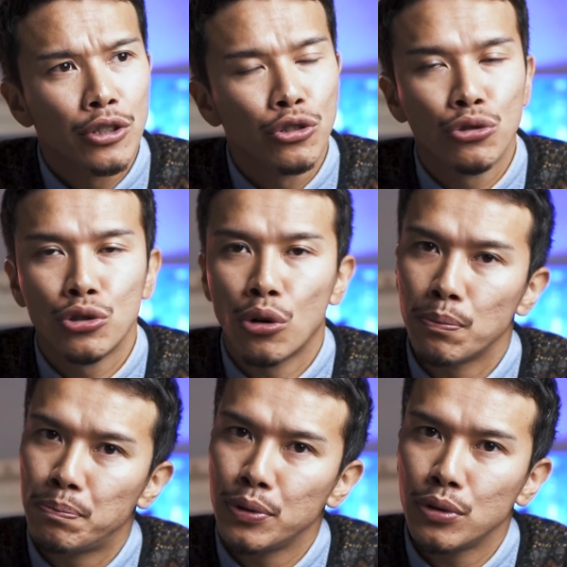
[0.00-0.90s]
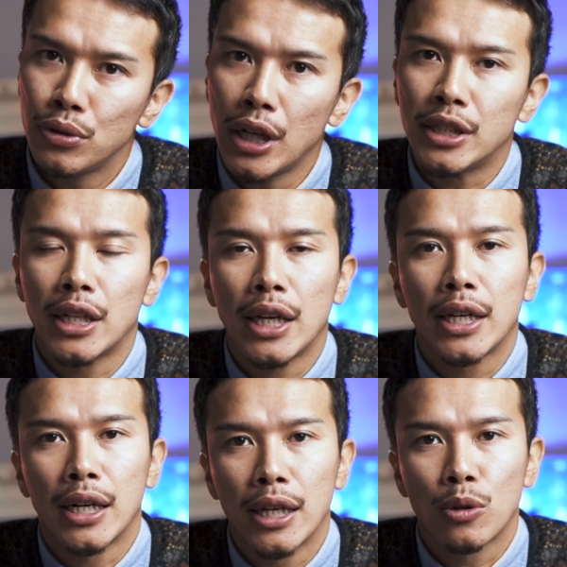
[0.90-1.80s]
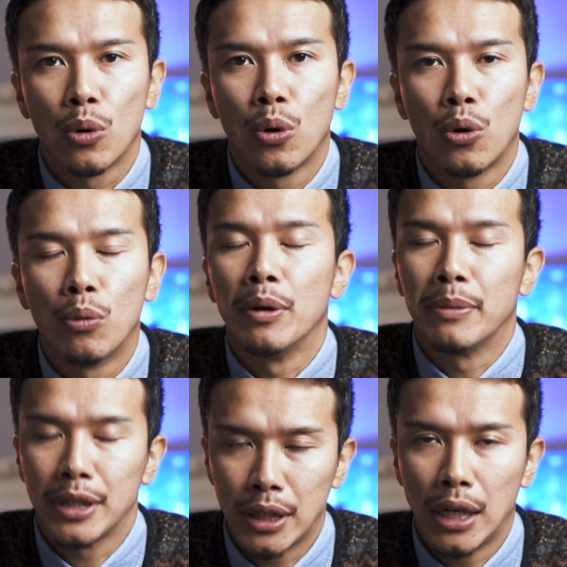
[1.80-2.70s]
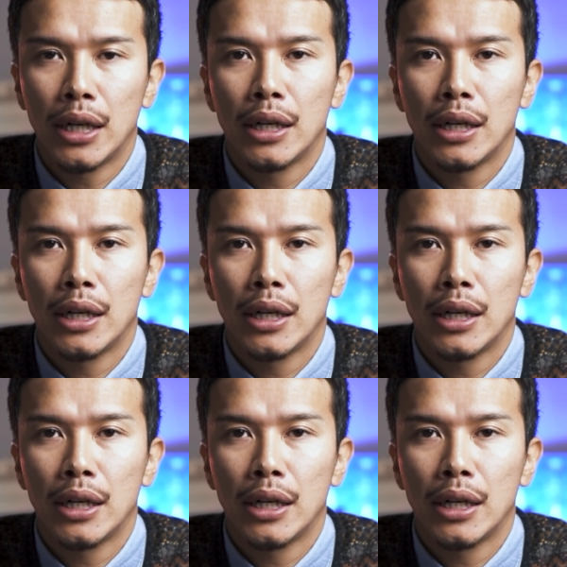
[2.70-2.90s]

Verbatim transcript: 14分ぐらいじゃないかなと思いました。